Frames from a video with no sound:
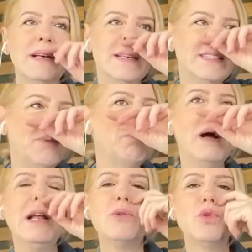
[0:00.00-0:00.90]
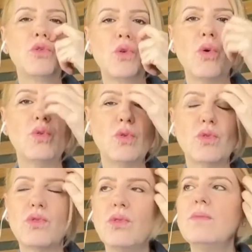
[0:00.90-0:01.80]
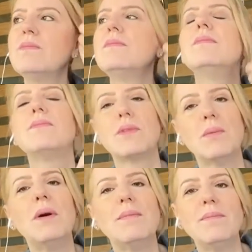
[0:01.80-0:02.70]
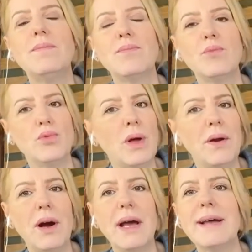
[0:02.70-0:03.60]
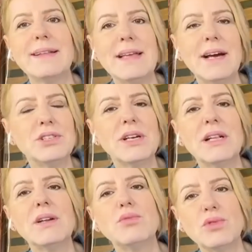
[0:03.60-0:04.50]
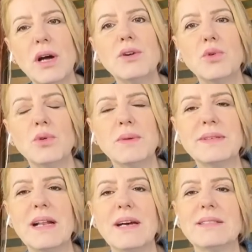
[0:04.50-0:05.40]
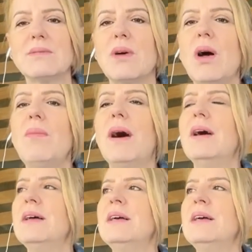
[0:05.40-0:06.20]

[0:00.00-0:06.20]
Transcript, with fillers: işte bale kursu o kursu tamam bunlar hayatın gerçekleri bunlar da olması lazım ama